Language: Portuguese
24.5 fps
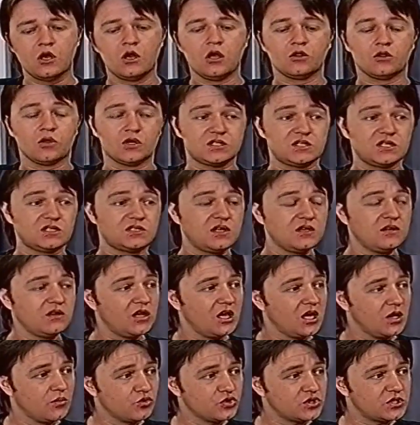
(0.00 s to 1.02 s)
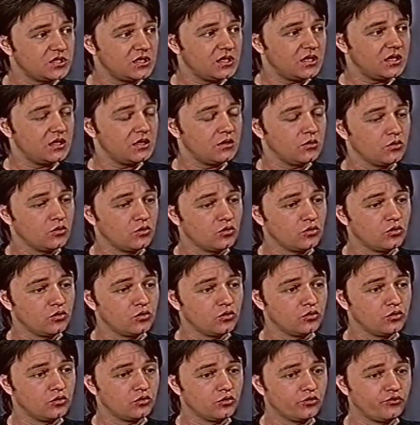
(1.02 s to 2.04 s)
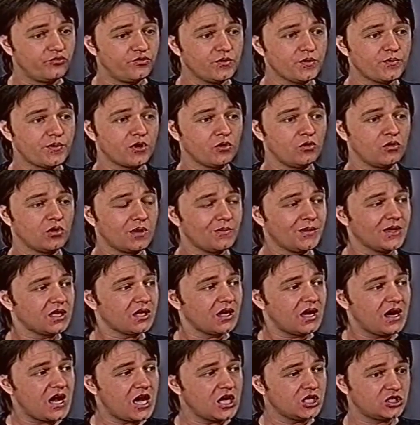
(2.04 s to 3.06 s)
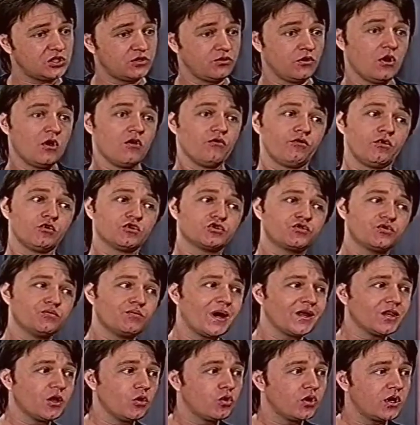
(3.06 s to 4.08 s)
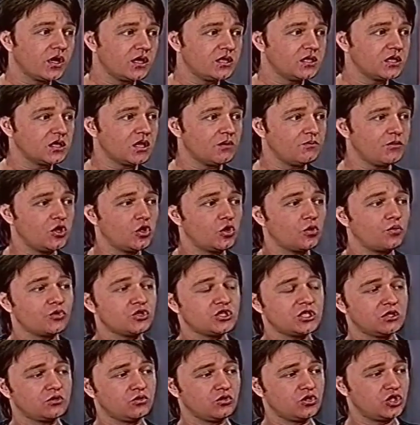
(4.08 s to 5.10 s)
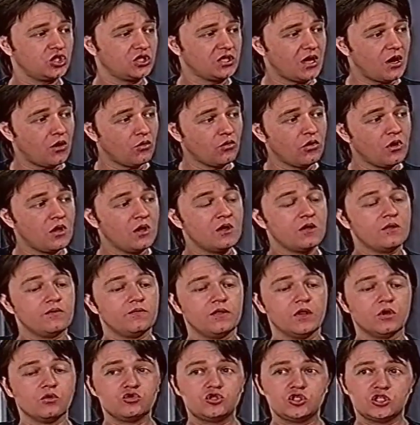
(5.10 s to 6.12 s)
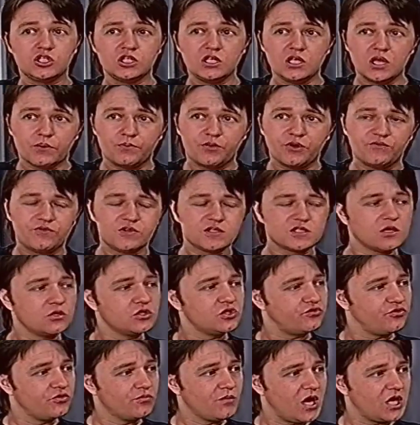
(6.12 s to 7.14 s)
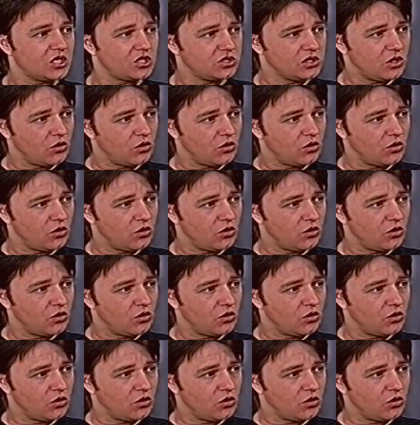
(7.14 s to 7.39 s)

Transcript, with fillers: nós estendemos o, o, o filme para longa-metragem, fomos filmar na Ucrânia também, que o projeto original não tinha previsão de filmagem na